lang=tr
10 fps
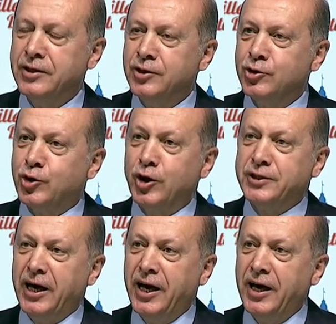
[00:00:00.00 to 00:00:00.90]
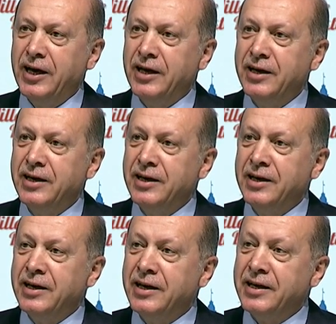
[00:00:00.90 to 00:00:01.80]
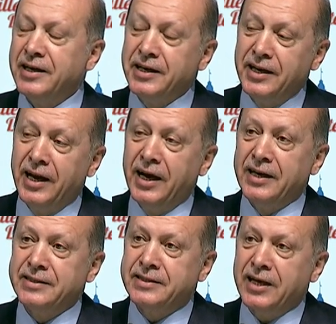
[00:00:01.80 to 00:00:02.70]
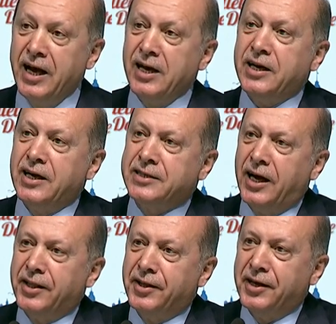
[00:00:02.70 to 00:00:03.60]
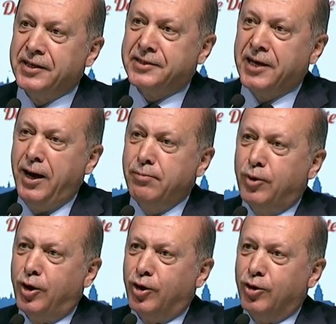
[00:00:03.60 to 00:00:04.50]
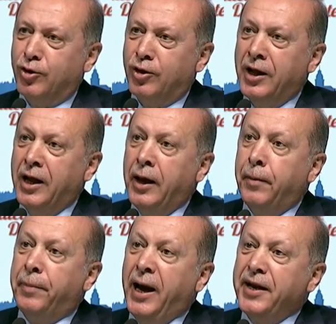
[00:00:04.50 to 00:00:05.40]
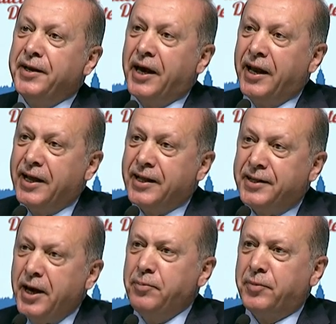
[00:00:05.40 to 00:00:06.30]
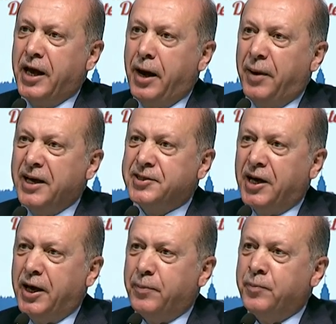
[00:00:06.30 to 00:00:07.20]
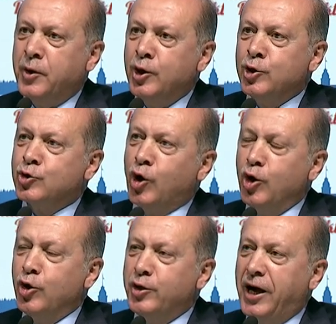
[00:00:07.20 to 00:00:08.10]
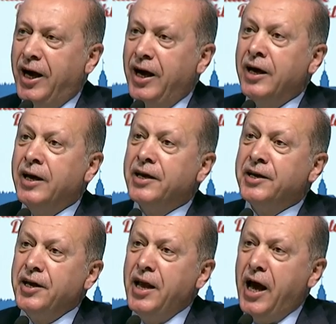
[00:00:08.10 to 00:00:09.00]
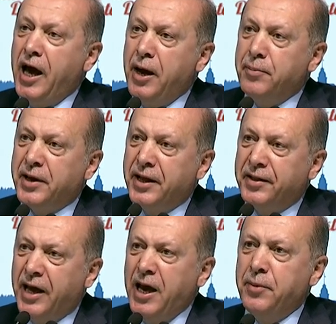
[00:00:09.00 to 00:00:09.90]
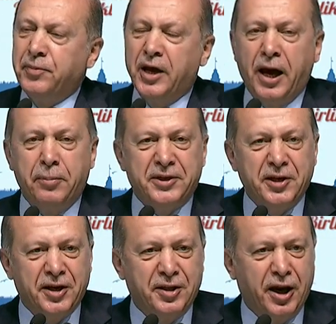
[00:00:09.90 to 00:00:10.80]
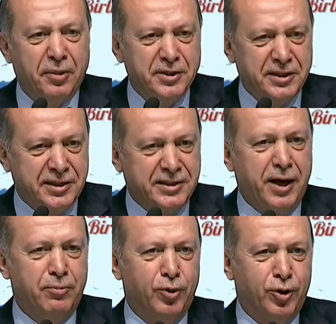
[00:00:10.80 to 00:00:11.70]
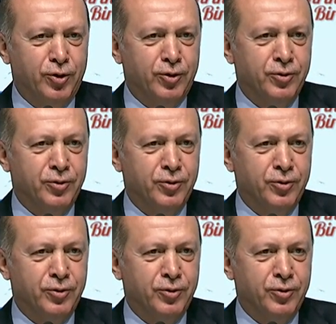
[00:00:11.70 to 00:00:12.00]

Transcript: Söze yine sen kazandın İstanbul, ben yenildim diye başlayıp sonunda yine emrindeyim diye bitirdiğimiz İstanbul.